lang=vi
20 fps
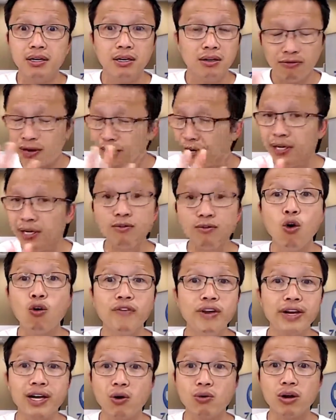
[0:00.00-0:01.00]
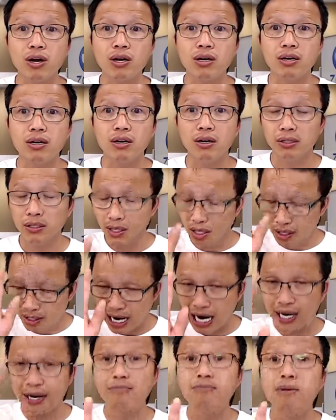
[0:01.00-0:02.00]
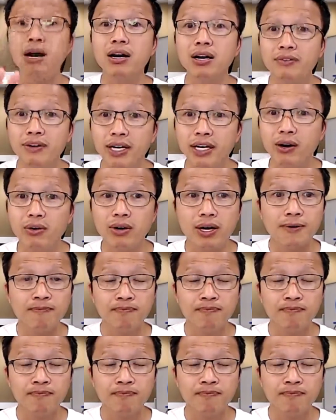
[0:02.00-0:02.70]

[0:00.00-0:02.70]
và đừng buồn vì câu đó thật ra nên mừng là vì câu đó